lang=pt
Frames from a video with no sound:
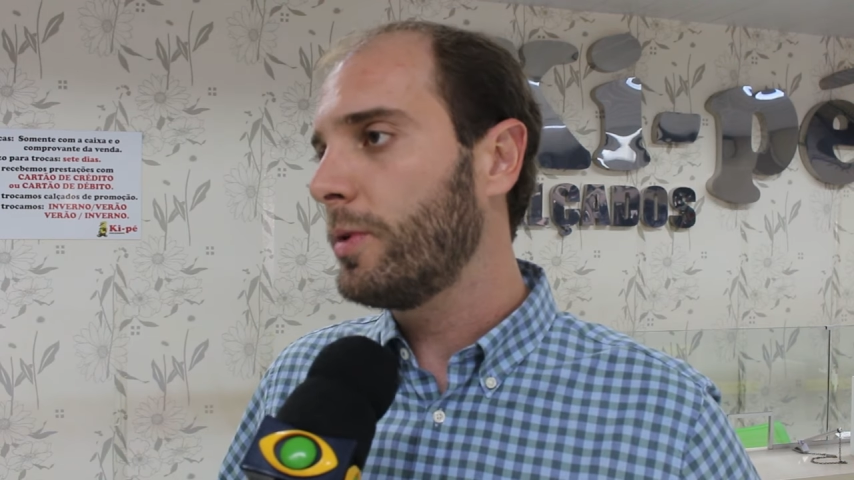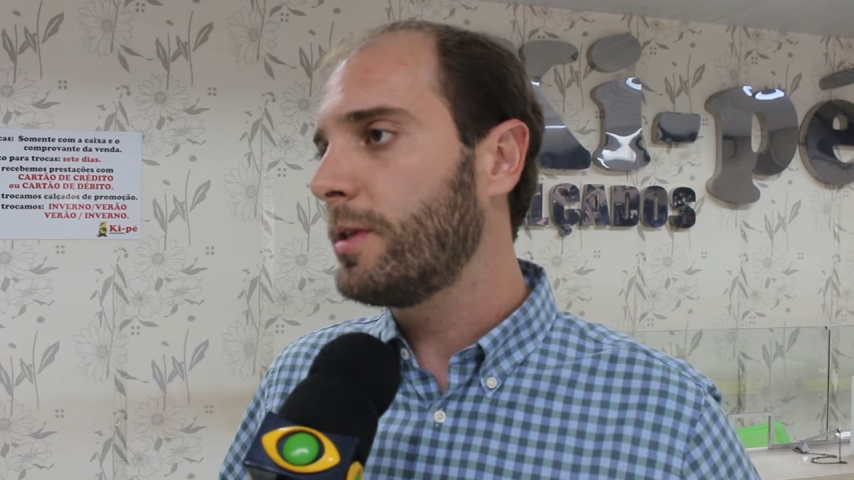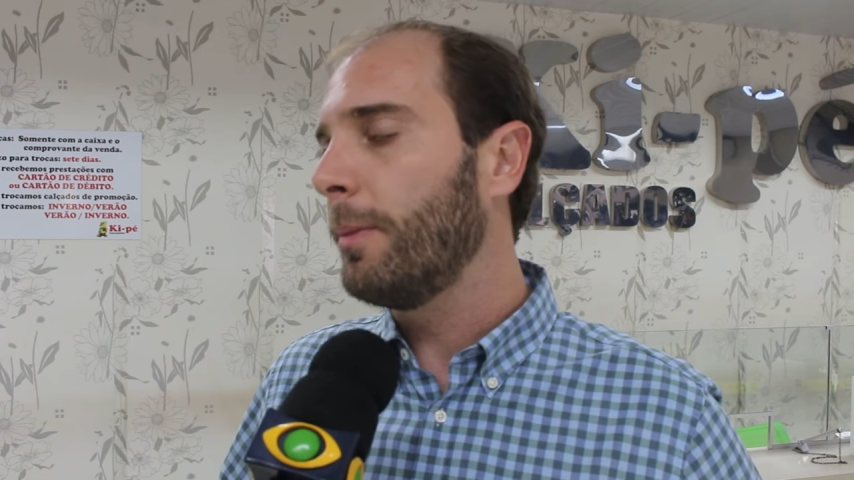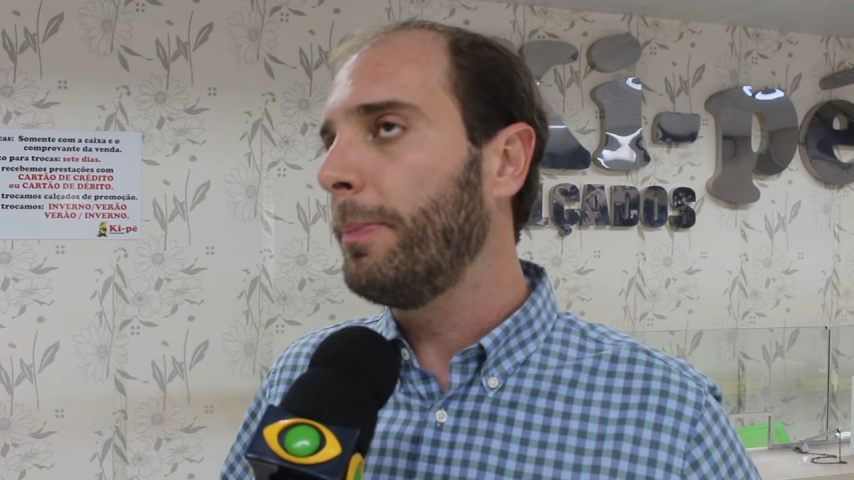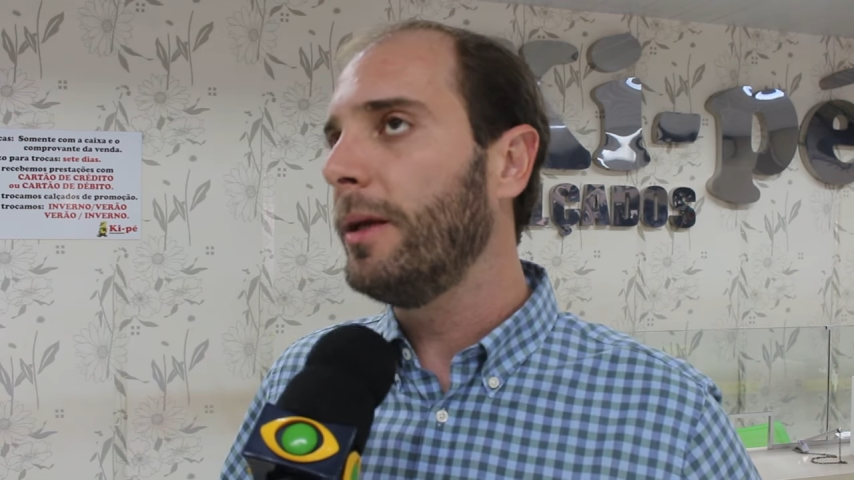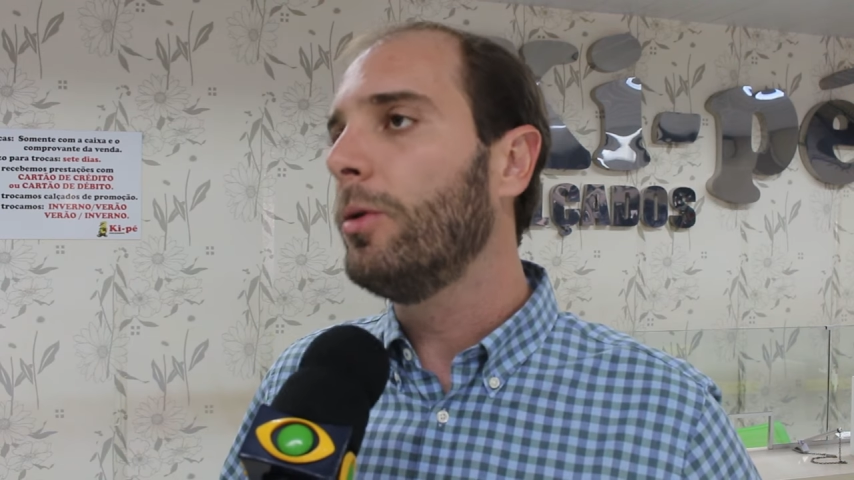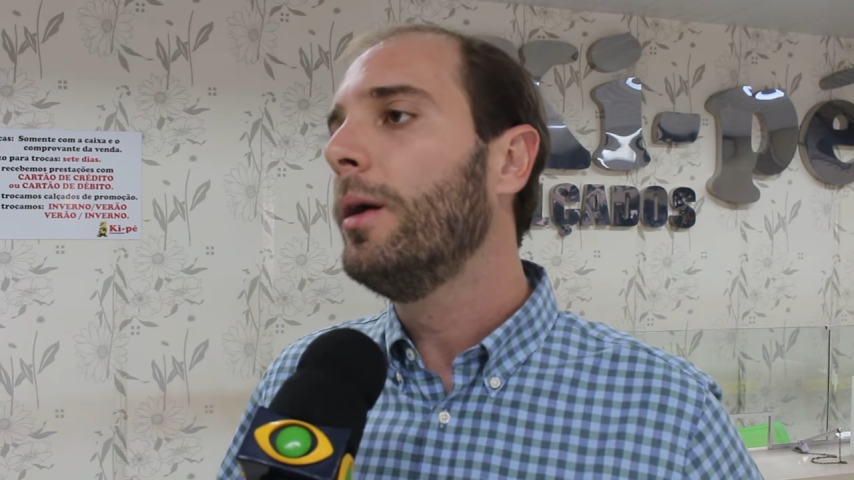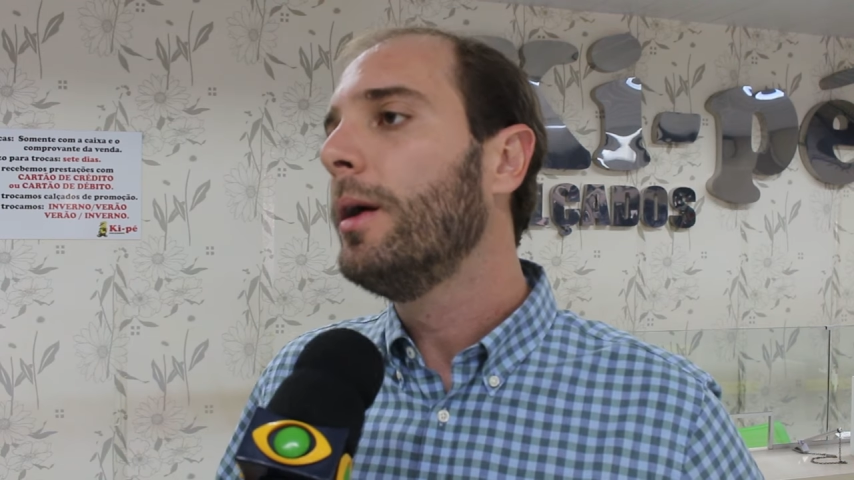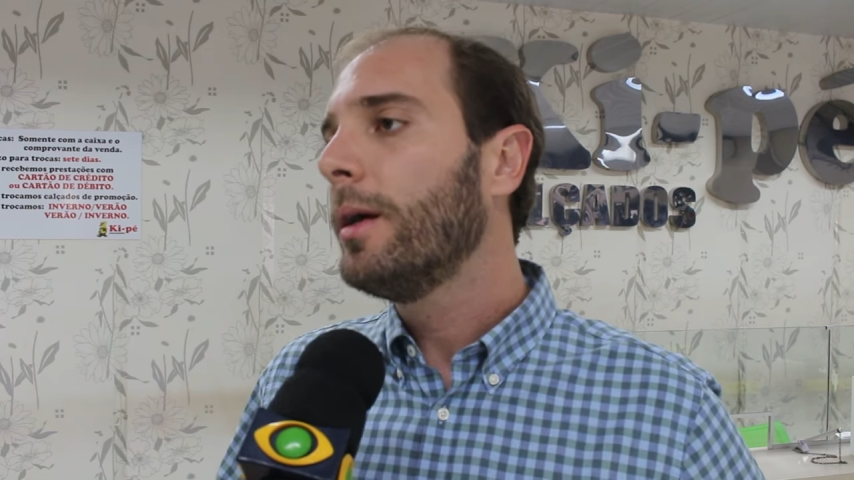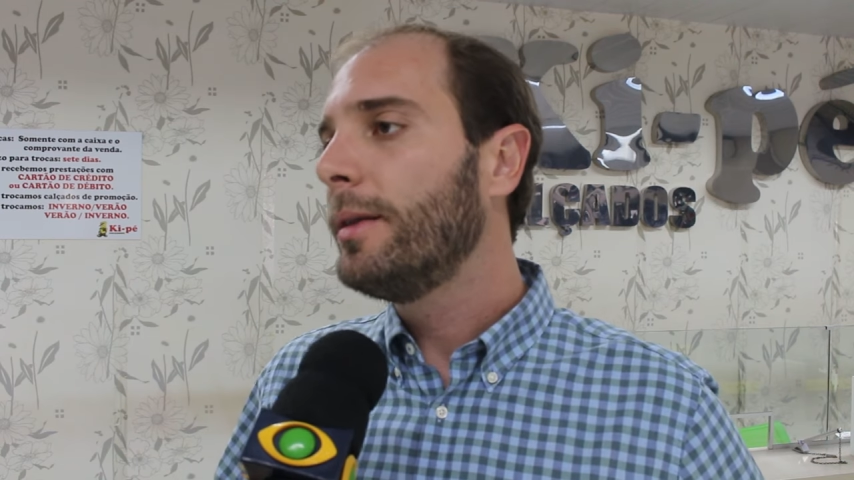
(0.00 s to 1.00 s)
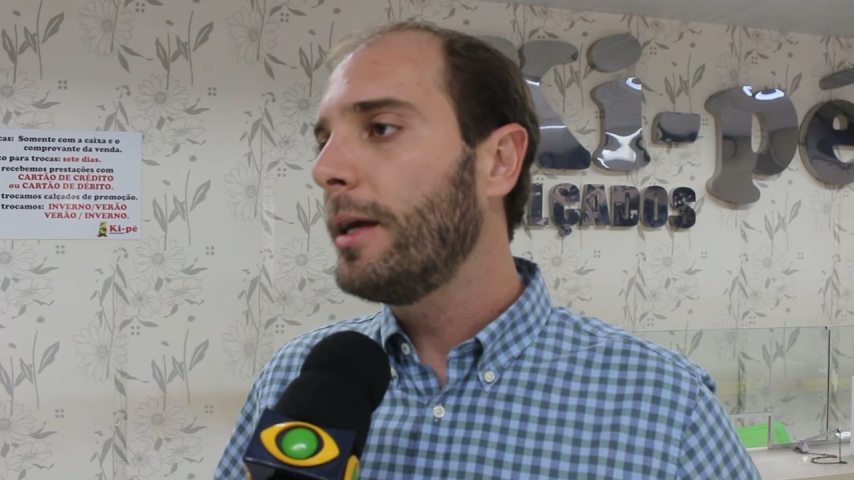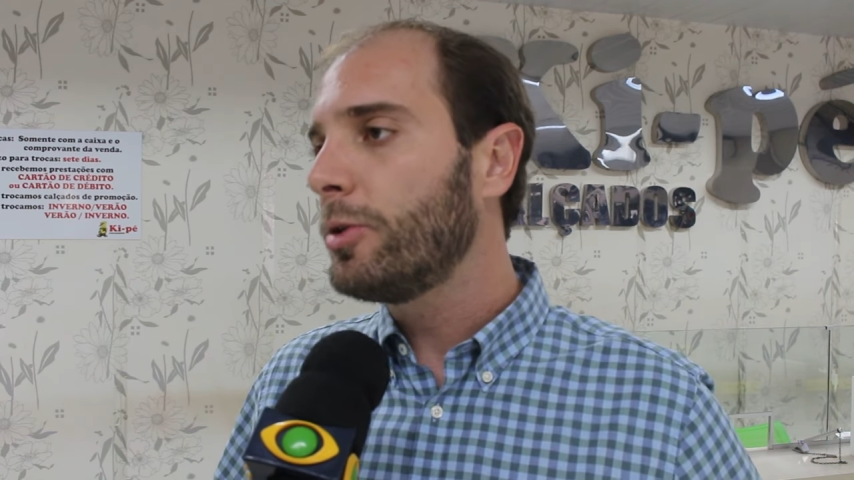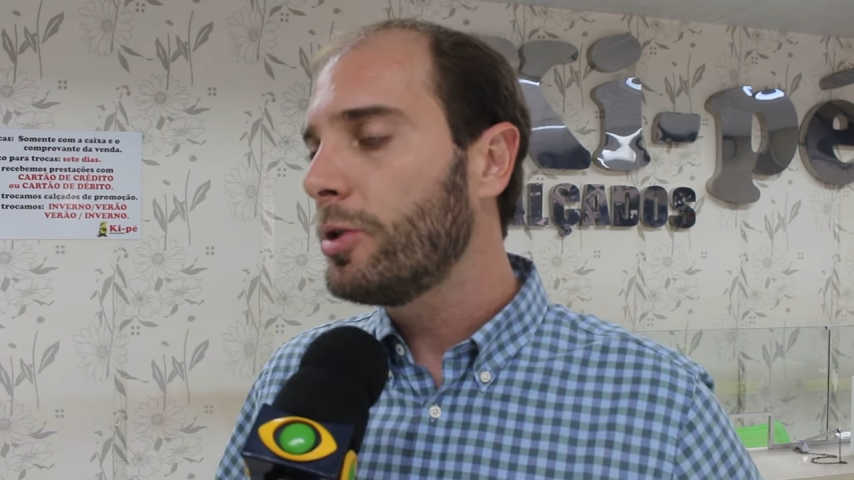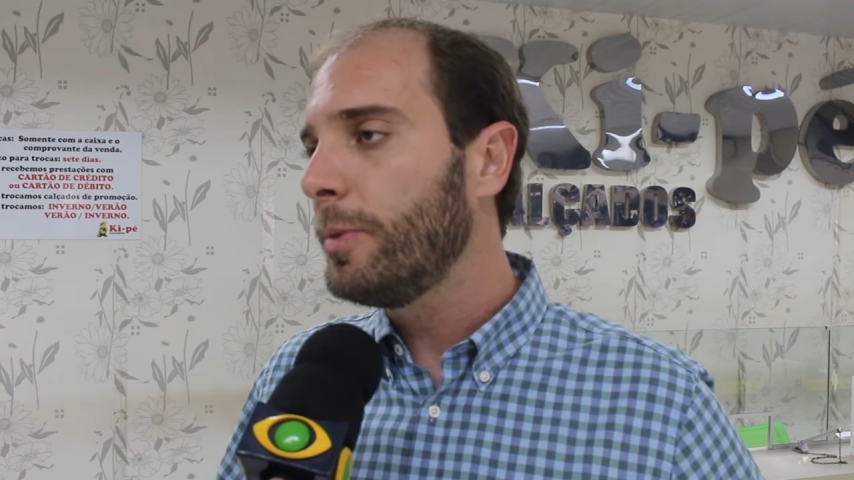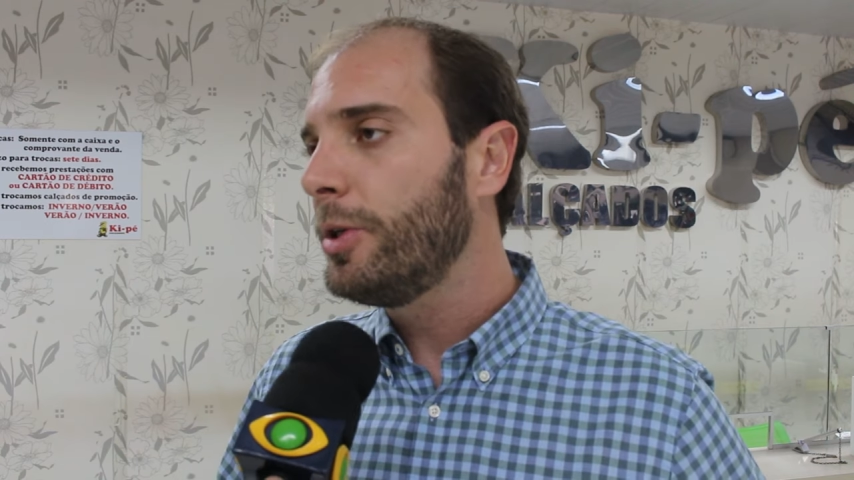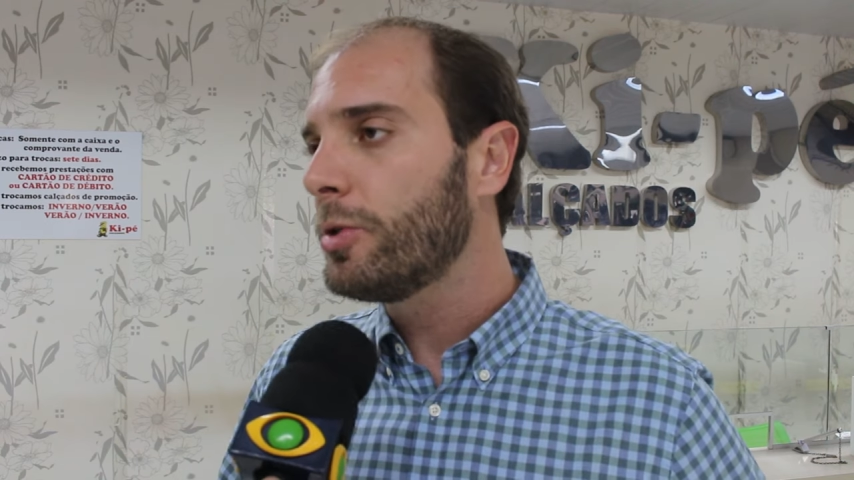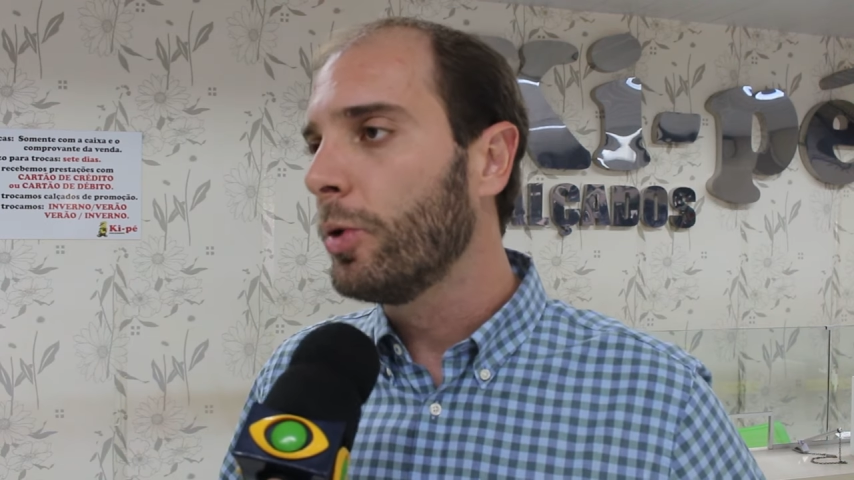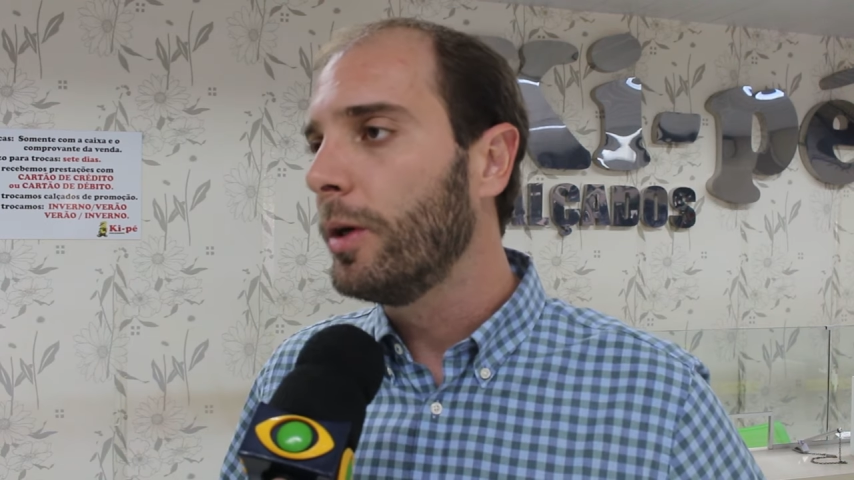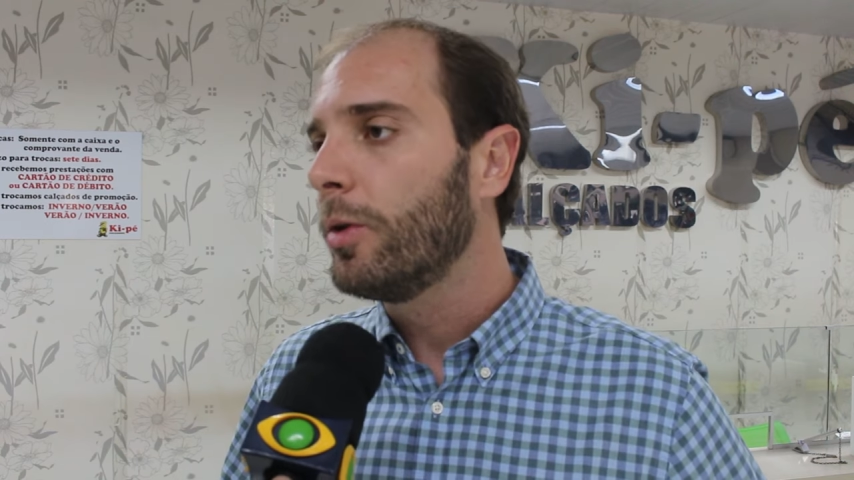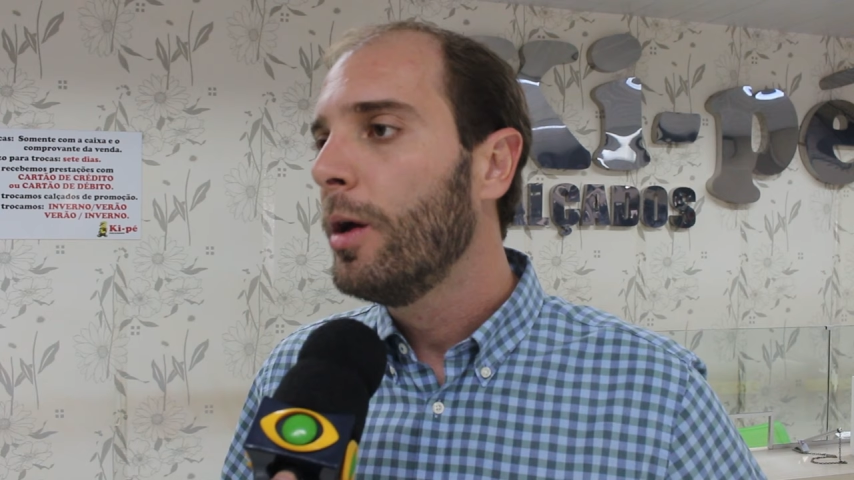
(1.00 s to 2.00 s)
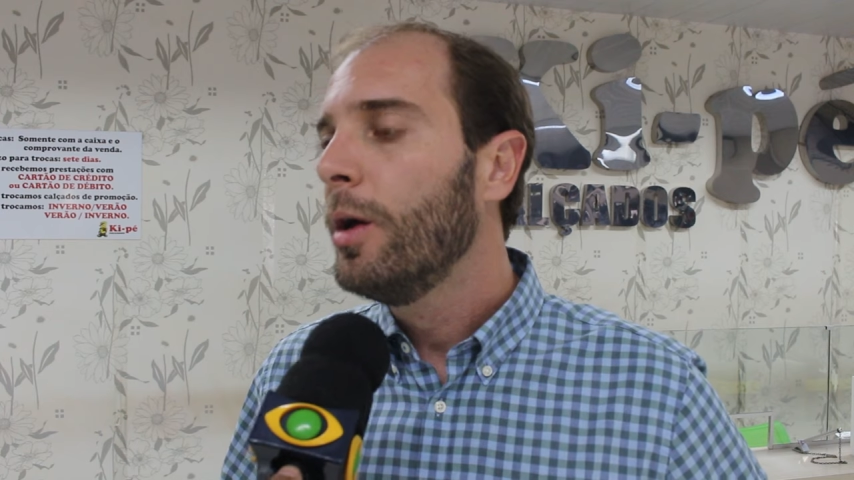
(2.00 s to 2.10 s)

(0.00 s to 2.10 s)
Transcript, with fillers: estampido desde 2018.